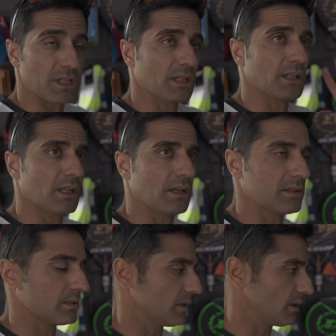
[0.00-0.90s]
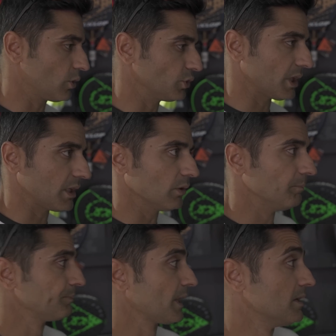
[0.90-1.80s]
así que tendréis eh, contenido.
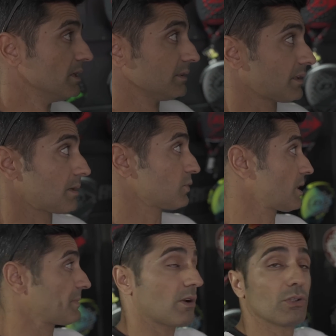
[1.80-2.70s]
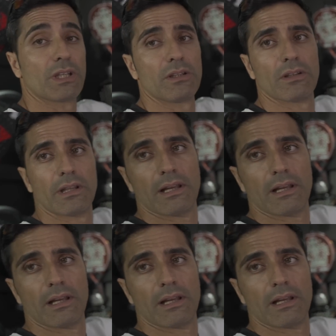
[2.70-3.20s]
Tendremos también contenido de